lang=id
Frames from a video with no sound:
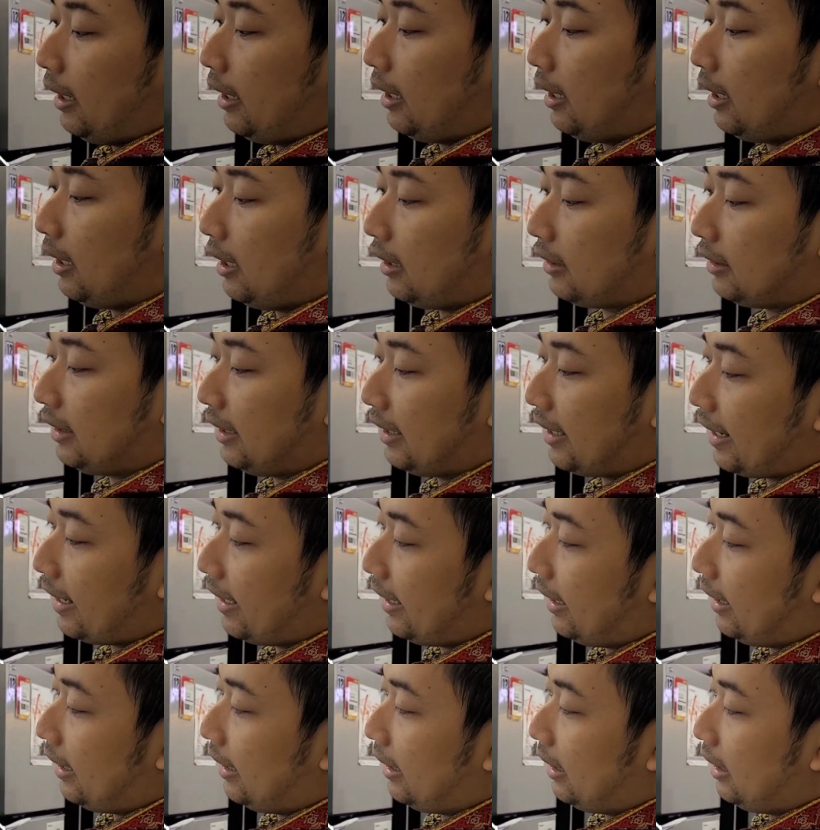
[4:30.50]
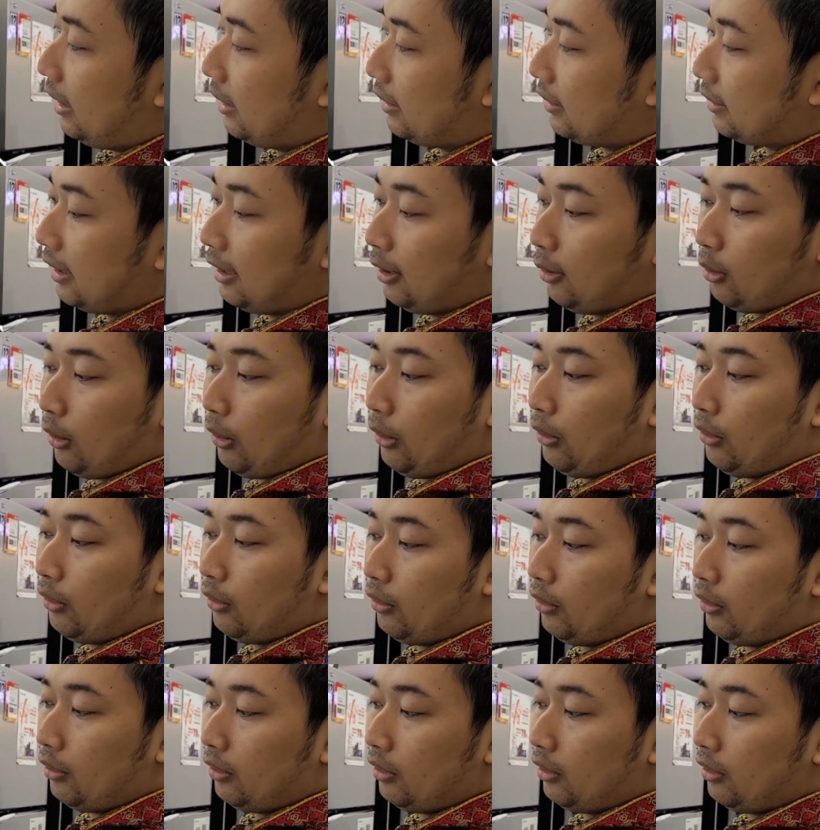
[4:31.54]
uh, tirai telur
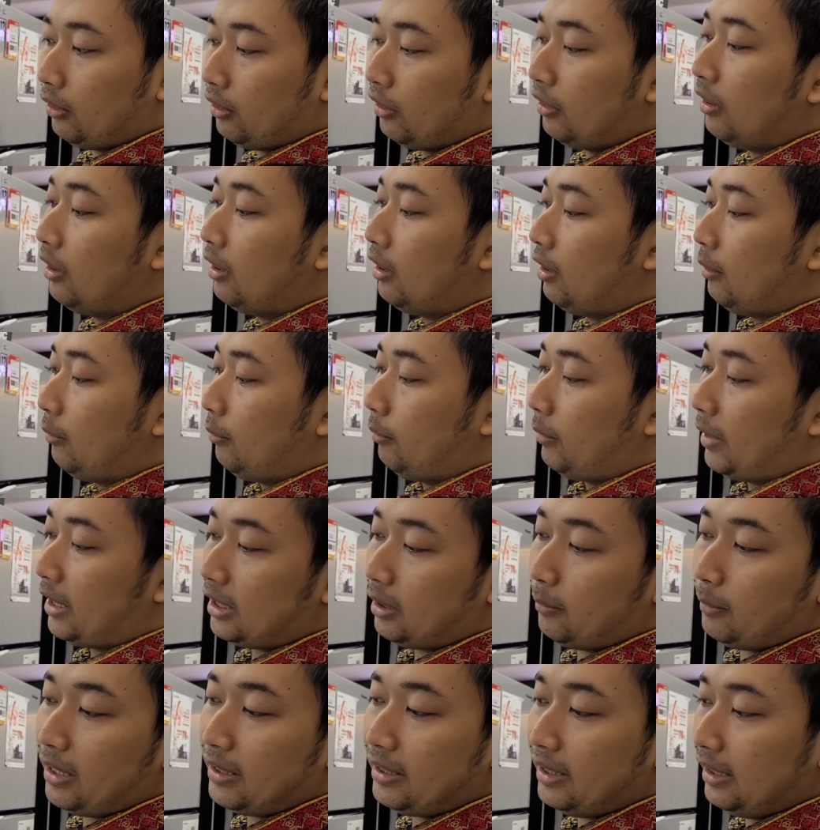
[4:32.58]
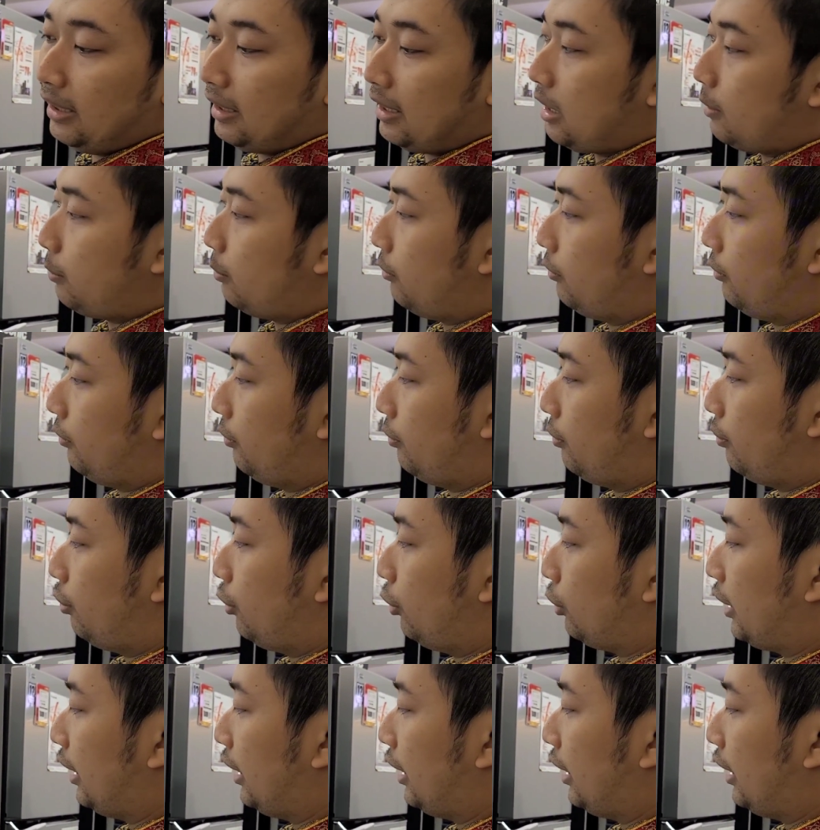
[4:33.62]
masing-masing 6